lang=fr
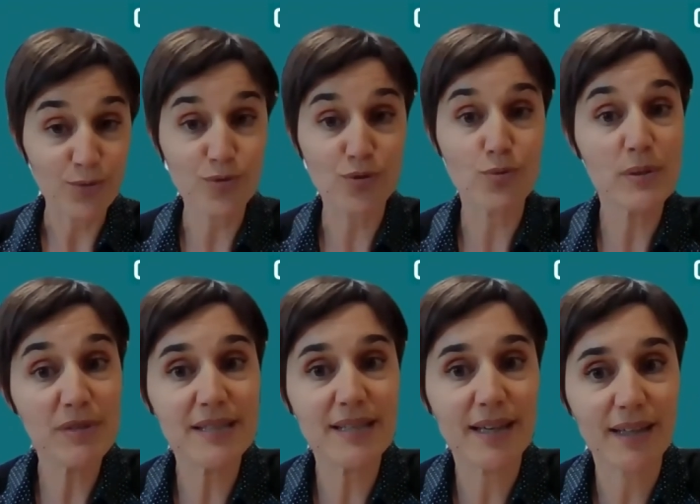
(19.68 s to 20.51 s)
ce
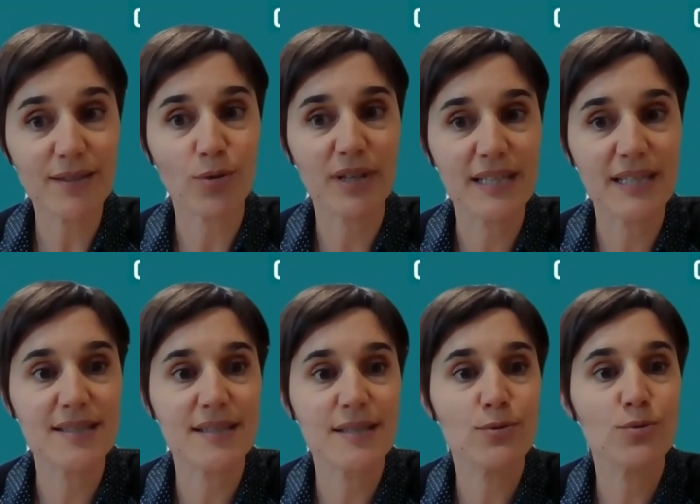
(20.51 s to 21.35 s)
webinaire est
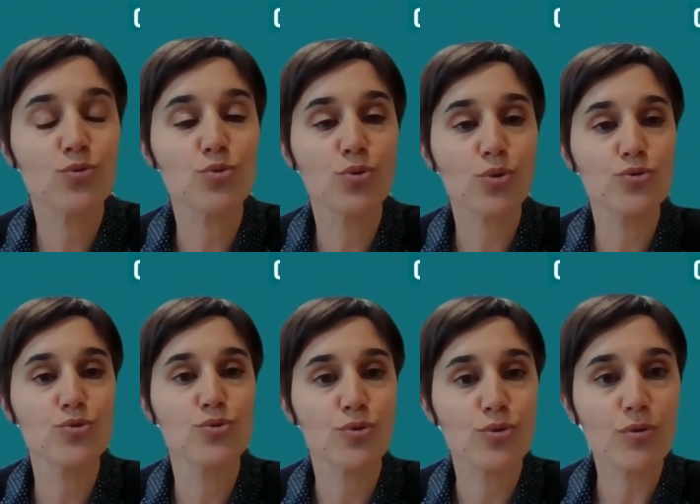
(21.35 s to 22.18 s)
organisé autour
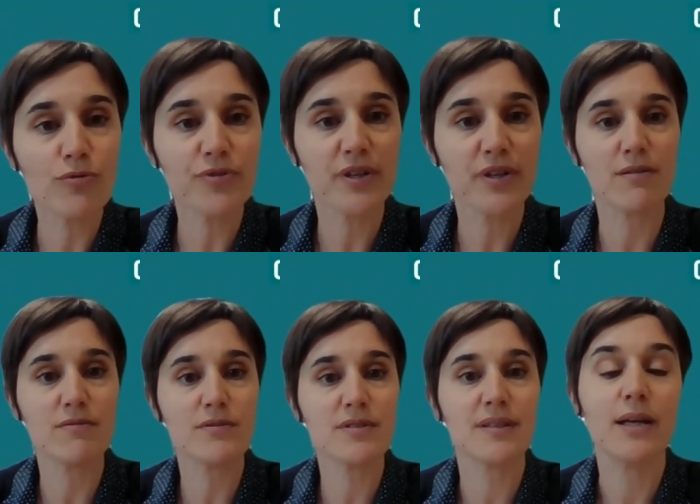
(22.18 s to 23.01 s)
d'une
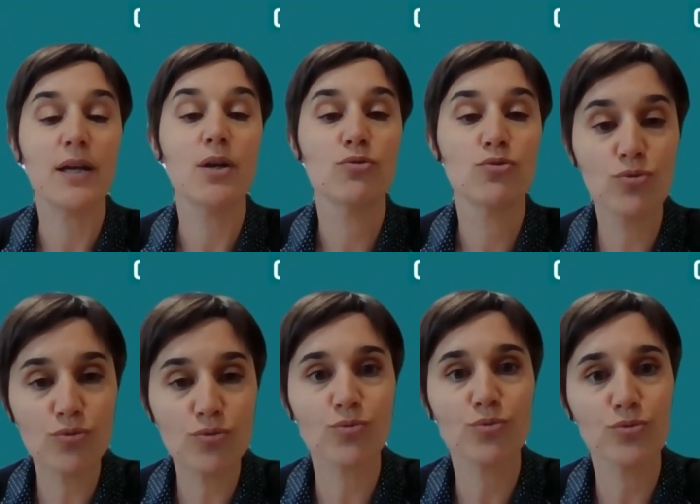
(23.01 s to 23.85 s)
conférence
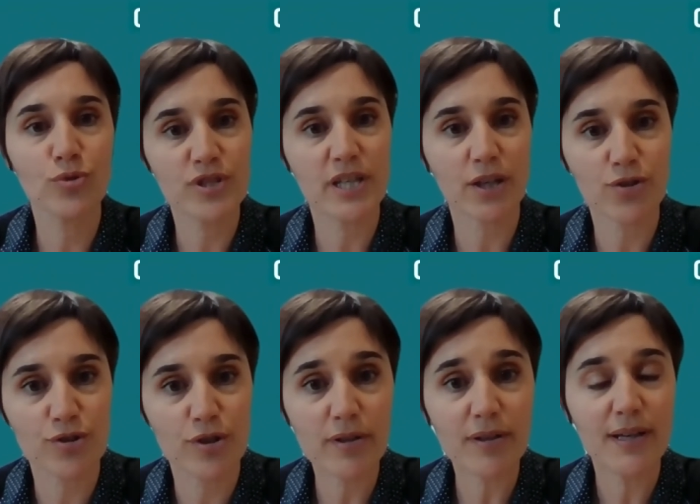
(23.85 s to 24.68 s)
d'une ou d'un
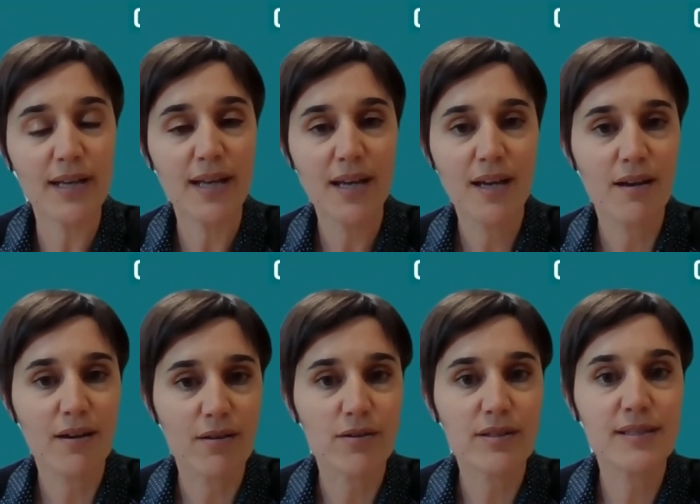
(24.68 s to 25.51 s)
chercheur
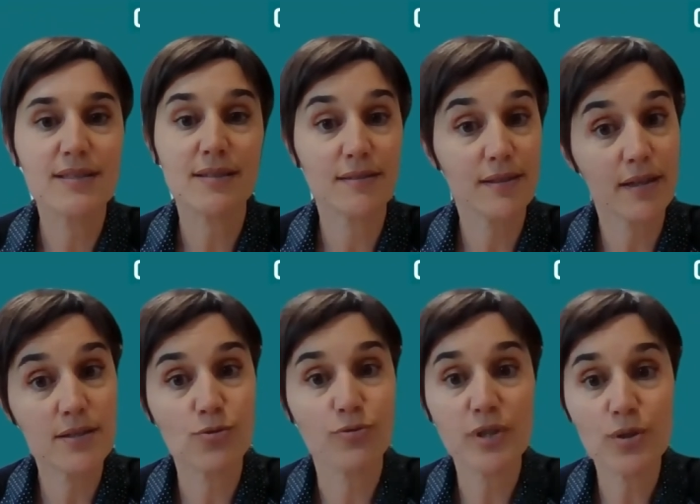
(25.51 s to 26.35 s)
euh, qui
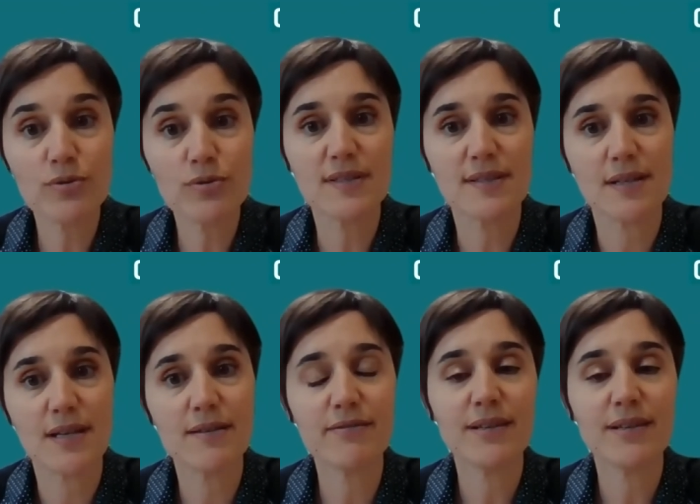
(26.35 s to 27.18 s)
s'intéresse au vécu des
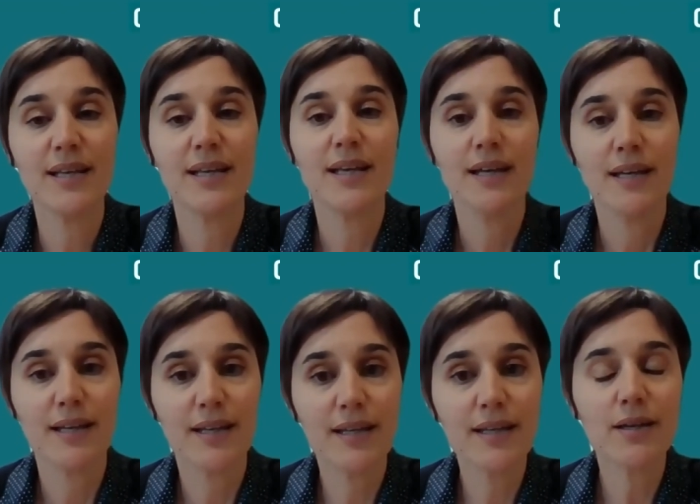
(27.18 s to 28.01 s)
élèves
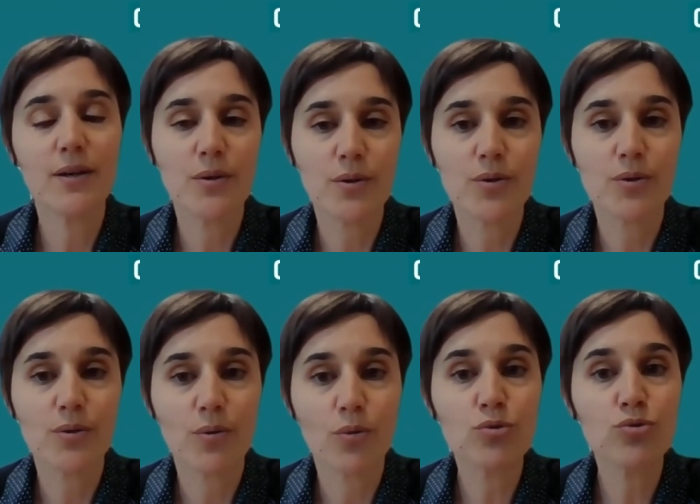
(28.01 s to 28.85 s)
et
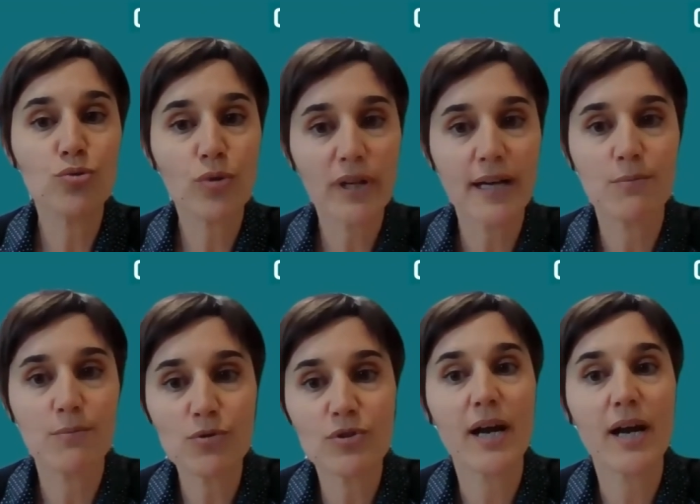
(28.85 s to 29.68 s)
euh, autour
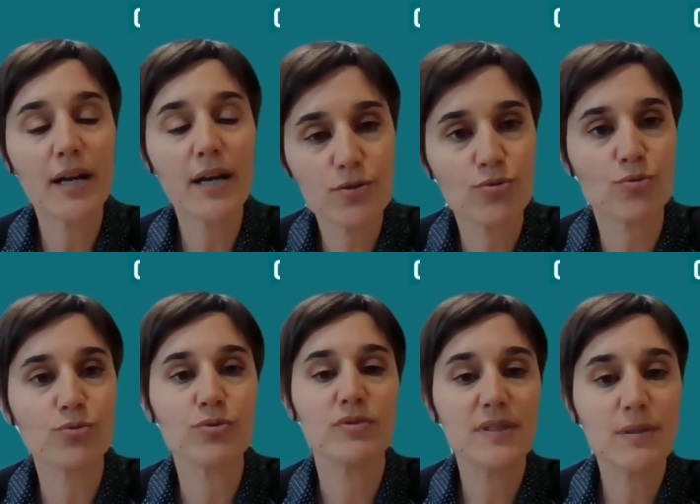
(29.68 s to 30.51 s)
également de la
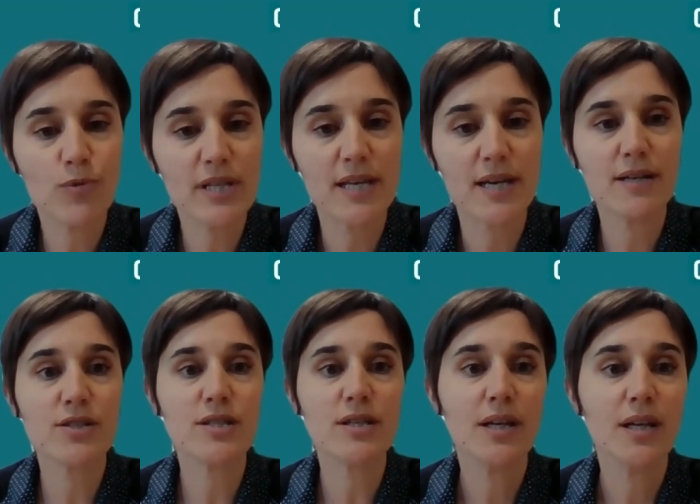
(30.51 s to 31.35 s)
réaction, d'un
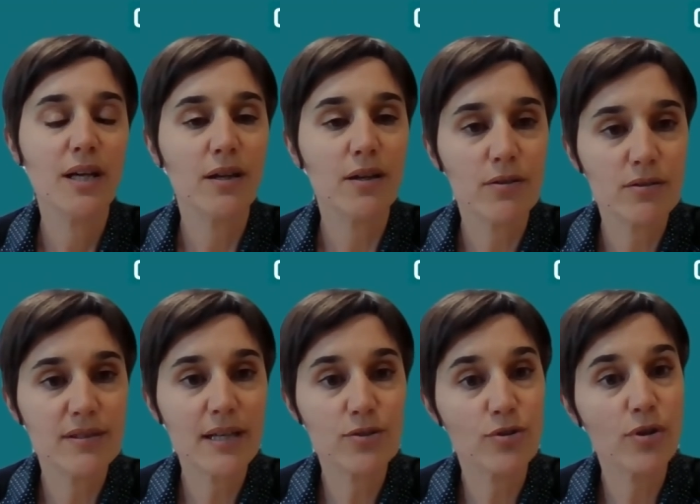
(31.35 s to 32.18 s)
témoignage
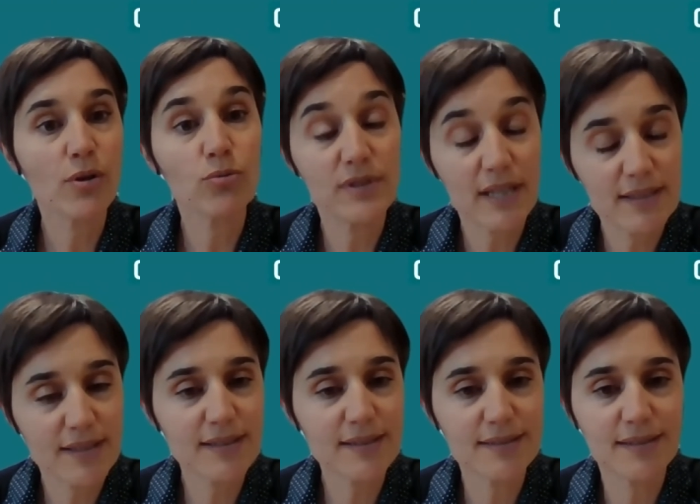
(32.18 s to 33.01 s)
d'acteurs ou
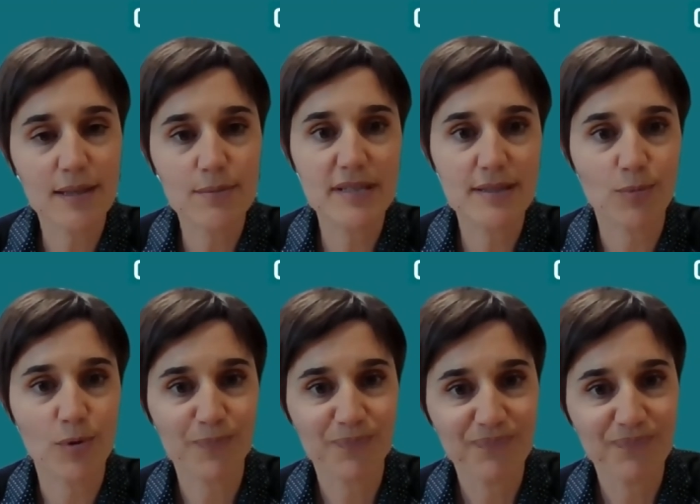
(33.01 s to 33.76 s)
d'actrices d'établissement.